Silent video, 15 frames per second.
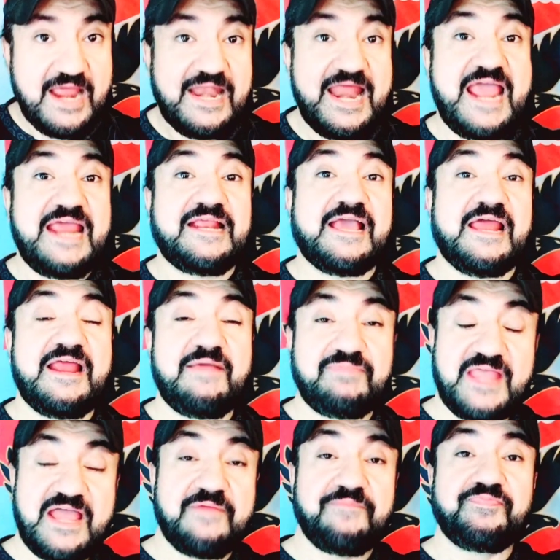لا الكلام
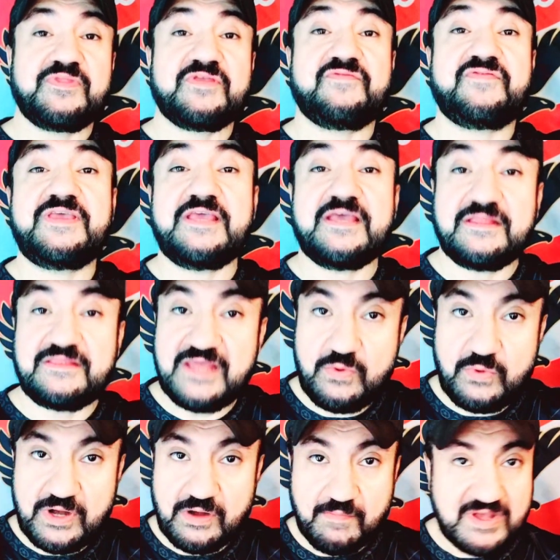ده في
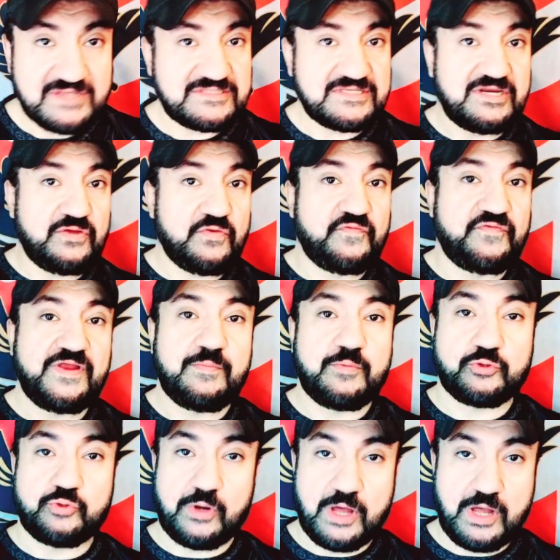الدوري المصري وفي
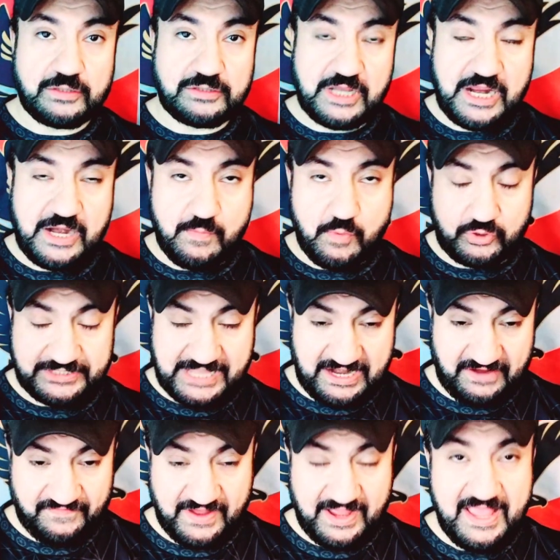البطولات
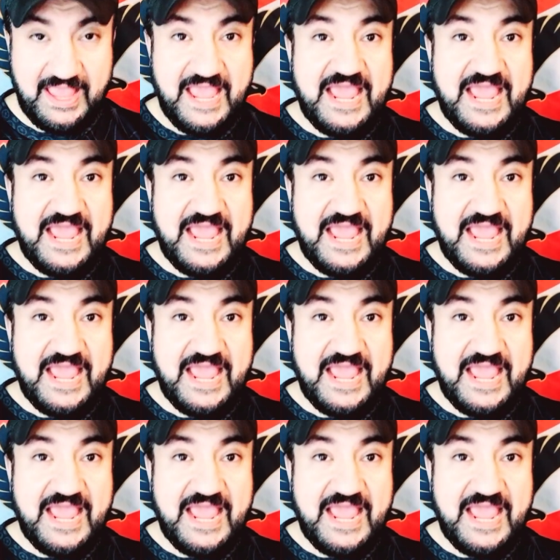المختلفة